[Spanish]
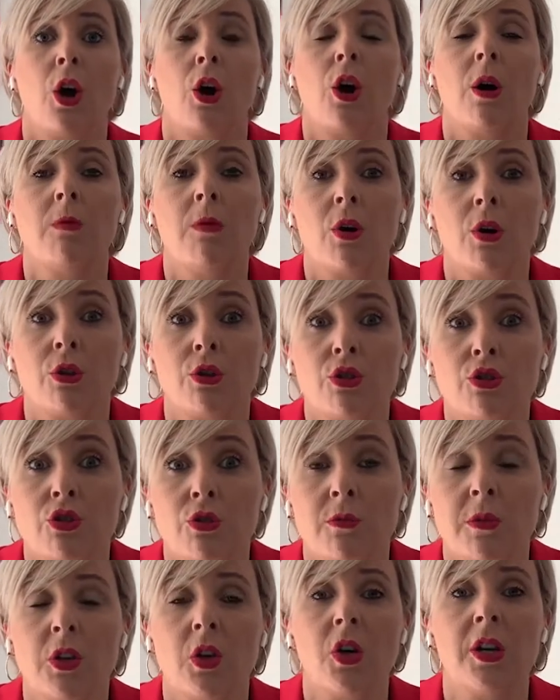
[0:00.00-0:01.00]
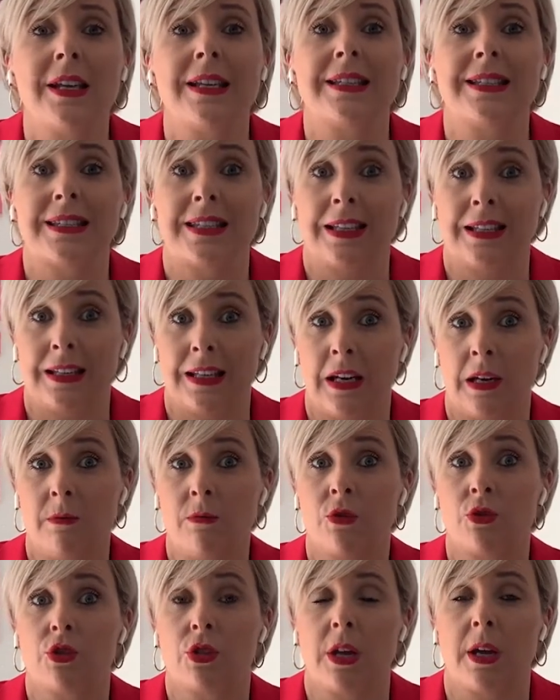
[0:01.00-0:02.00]
Como consumidores
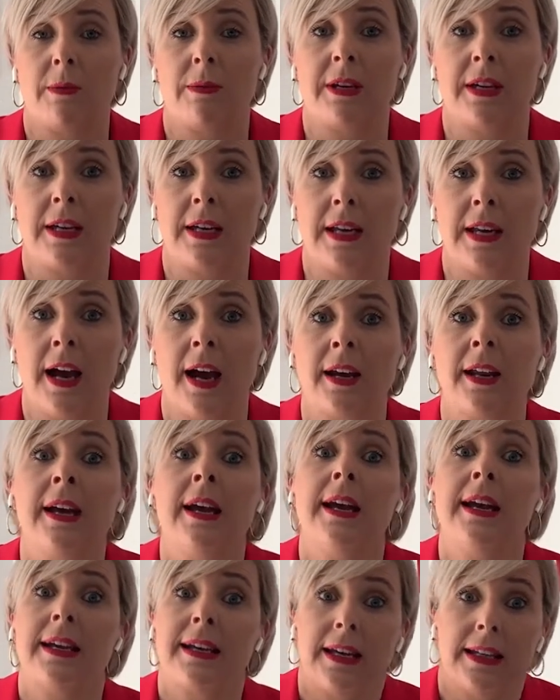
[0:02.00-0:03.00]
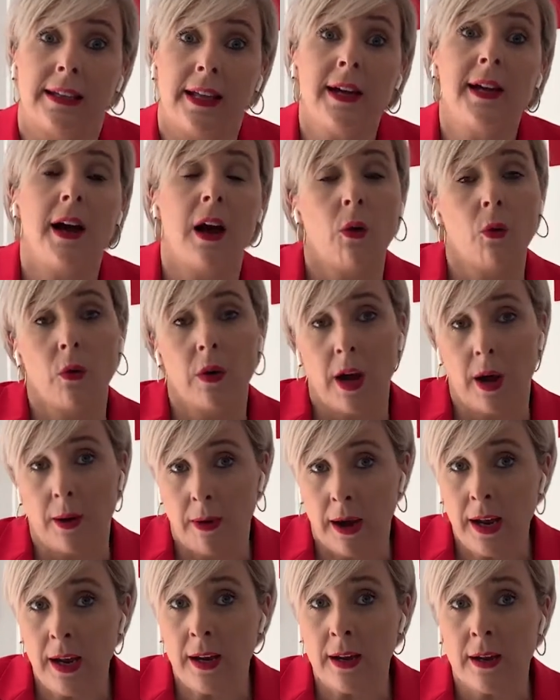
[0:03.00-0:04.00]
tendremos que vigilar que tenga un
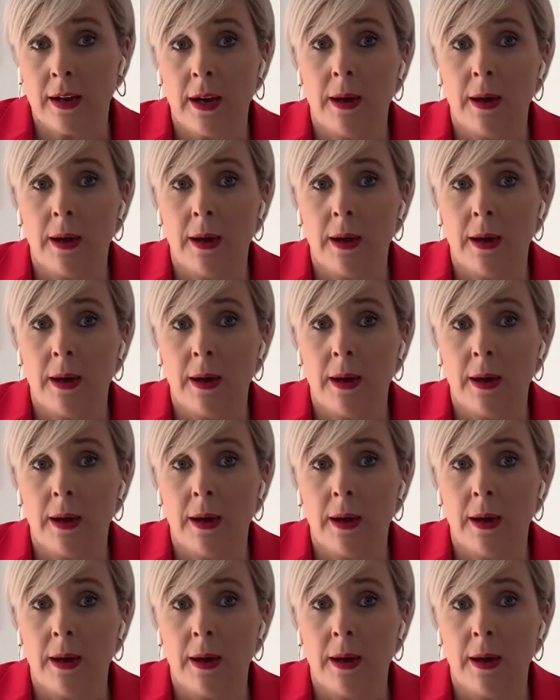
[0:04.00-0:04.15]
aval